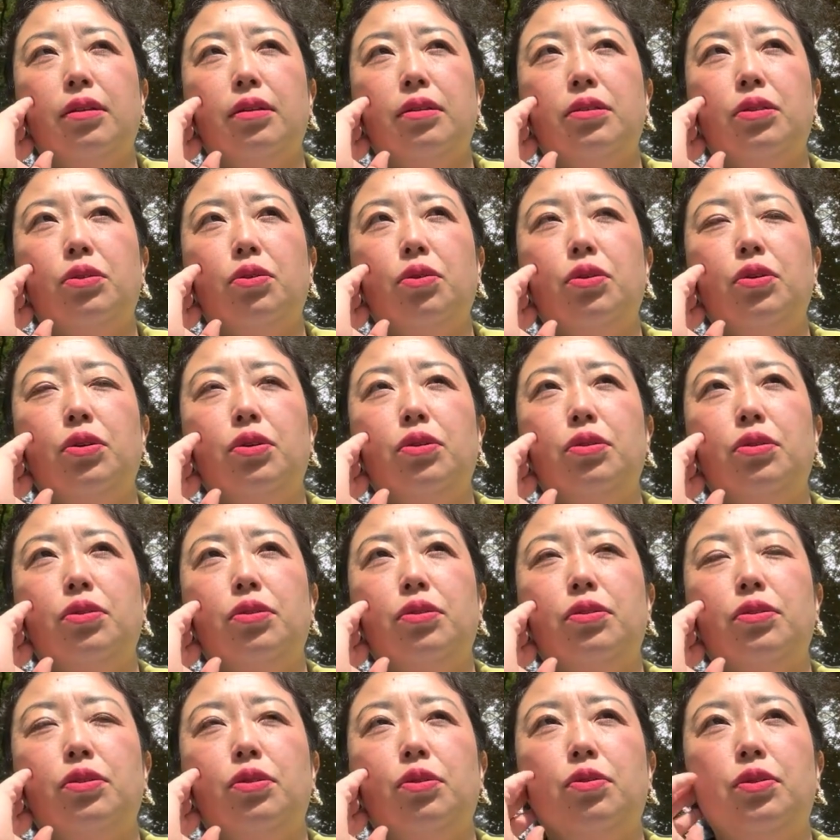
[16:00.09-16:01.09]
そう
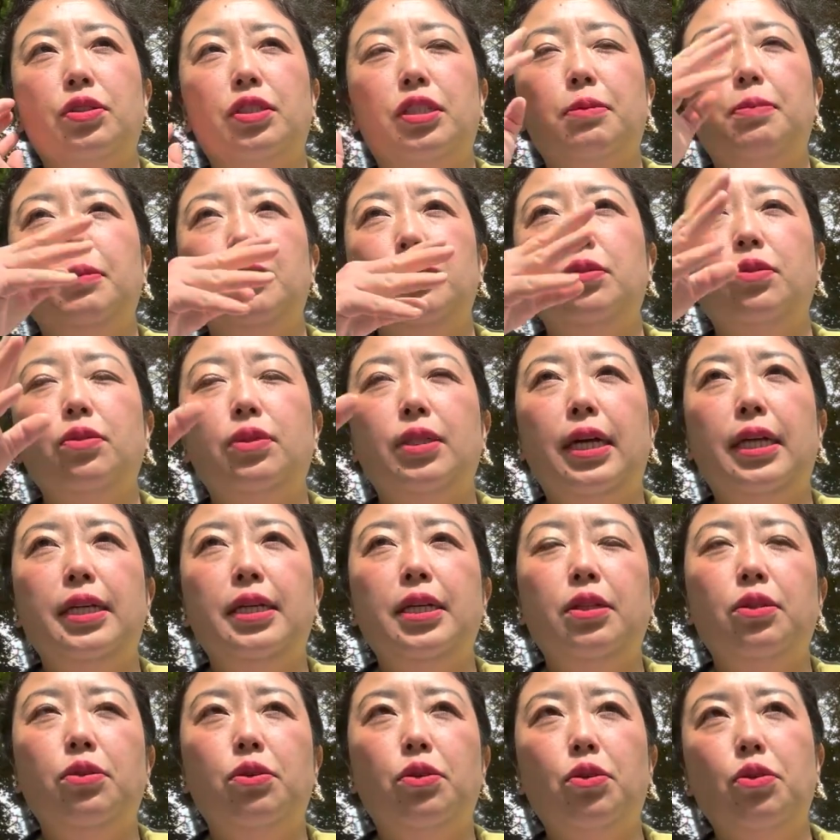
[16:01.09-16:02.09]
いう、その自分と他
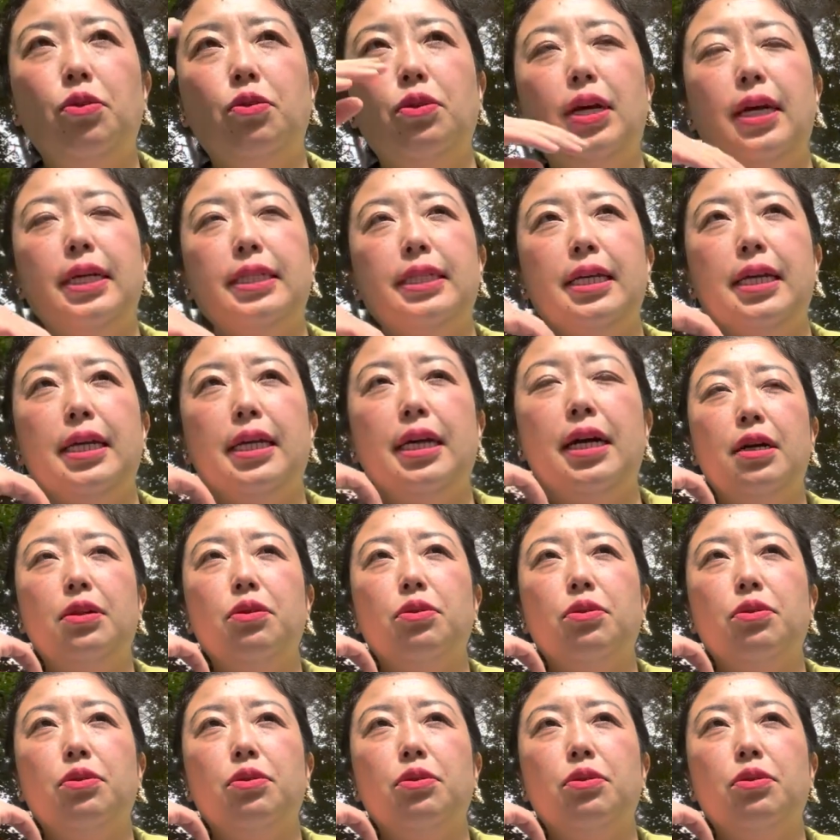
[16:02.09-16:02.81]
人の境界線